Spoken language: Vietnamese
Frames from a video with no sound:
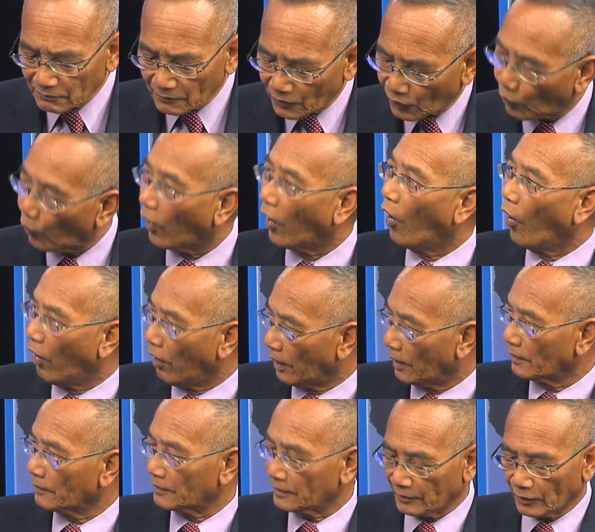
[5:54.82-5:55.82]
của họ,
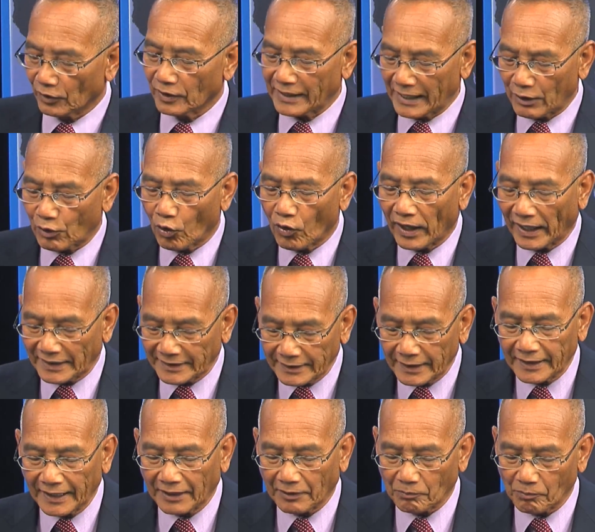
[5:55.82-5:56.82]
những cái khó khăn
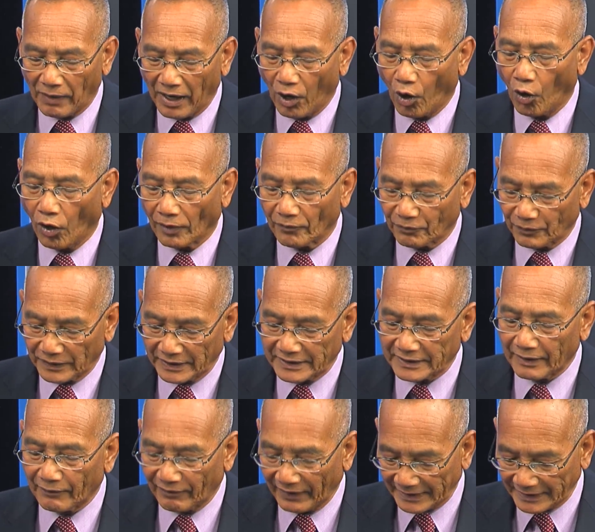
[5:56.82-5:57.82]
nhất định mà họ
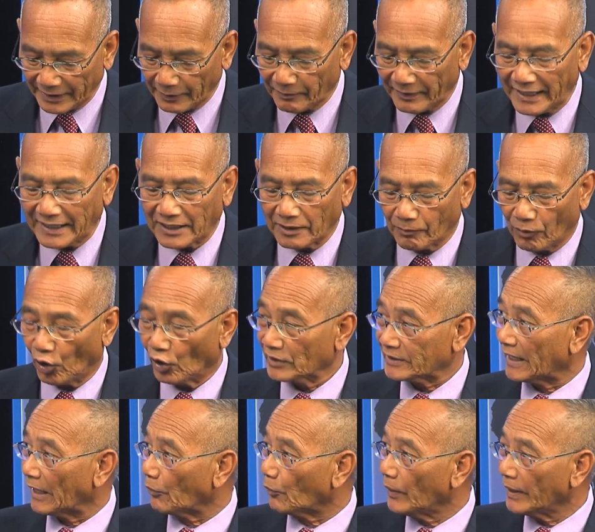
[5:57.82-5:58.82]
phải tìm cách để họ
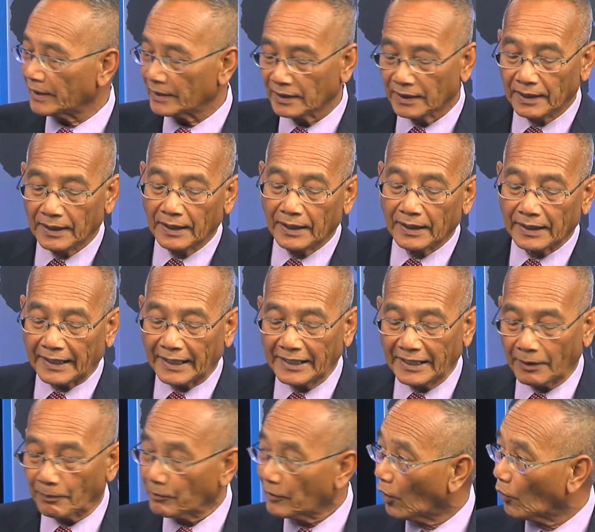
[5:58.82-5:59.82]
giải quyết. Cái
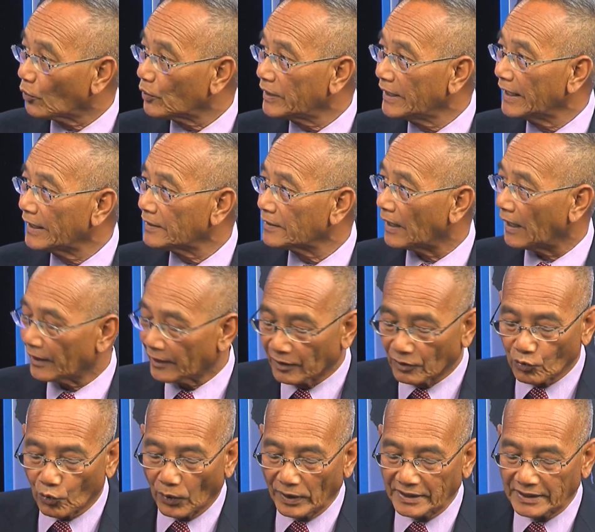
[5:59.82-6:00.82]
điểm đầu tiên là
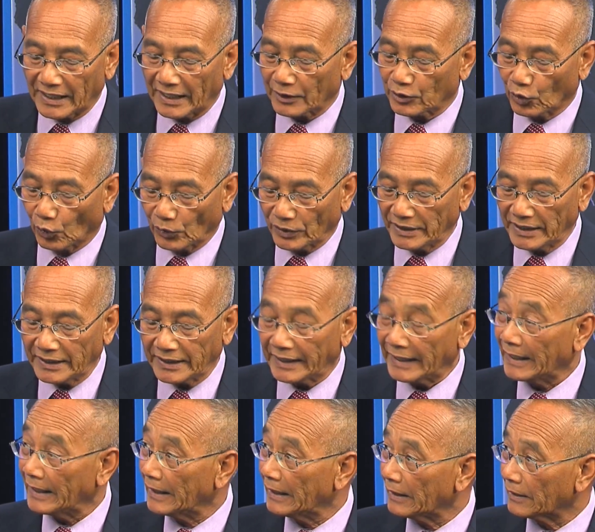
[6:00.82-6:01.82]
đừng quên là Thổ Nhĩ
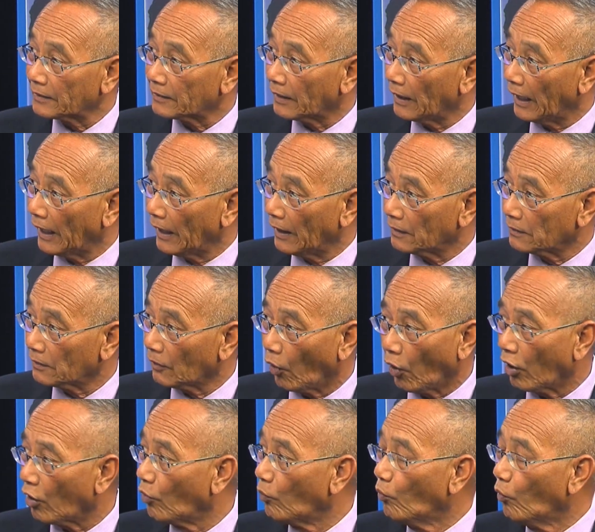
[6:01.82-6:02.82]
Kỳ à,
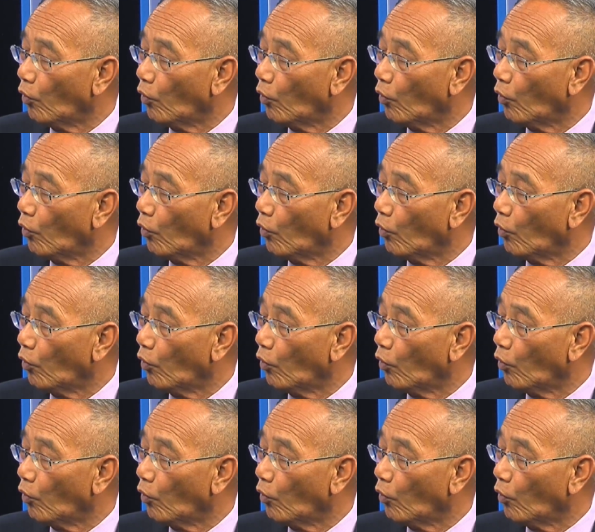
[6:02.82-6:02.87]
họ không